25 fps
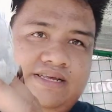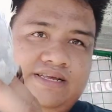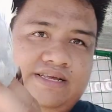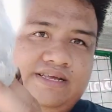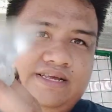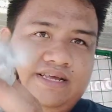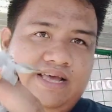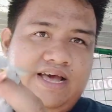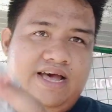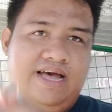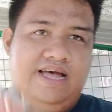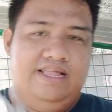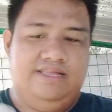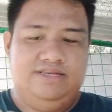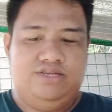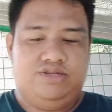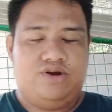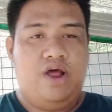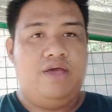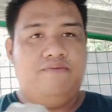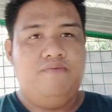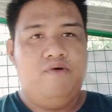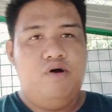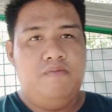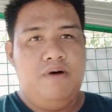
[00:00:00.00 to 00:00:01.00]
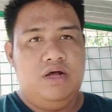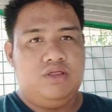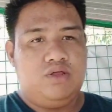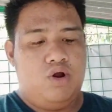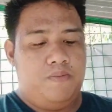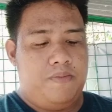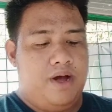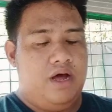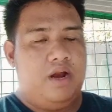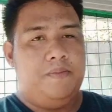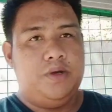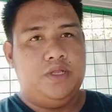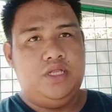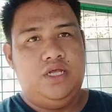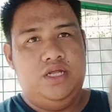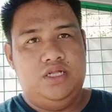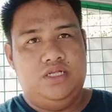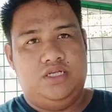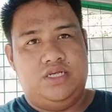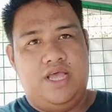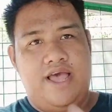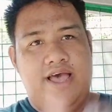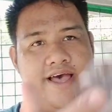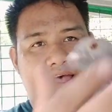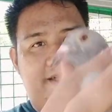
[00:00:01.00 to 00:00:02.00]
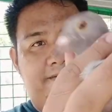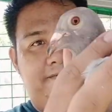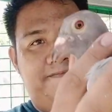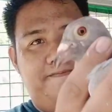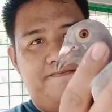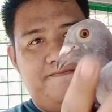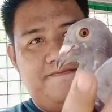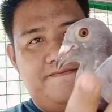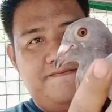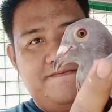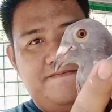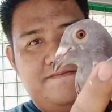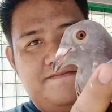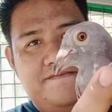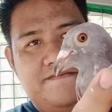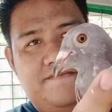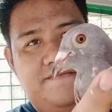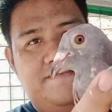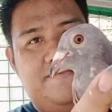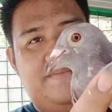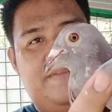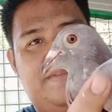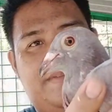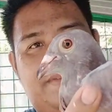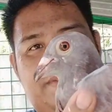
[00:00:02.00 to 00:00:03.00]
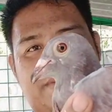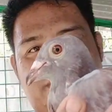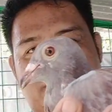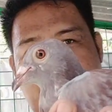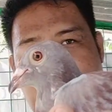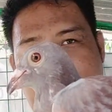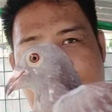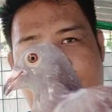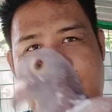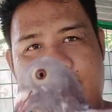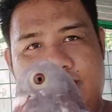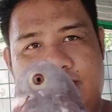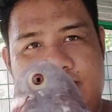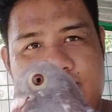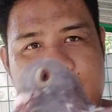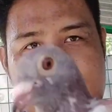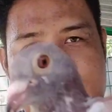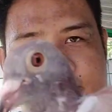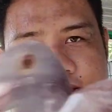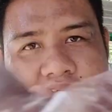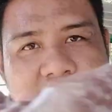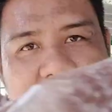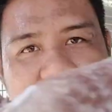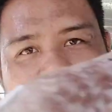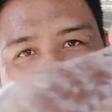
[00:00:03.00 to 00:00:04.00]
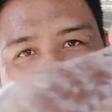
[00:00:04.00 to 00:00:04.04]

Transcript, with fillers: Yan, strike 4 mga tropang kalapatid. Ayan. Hmm. Yan o,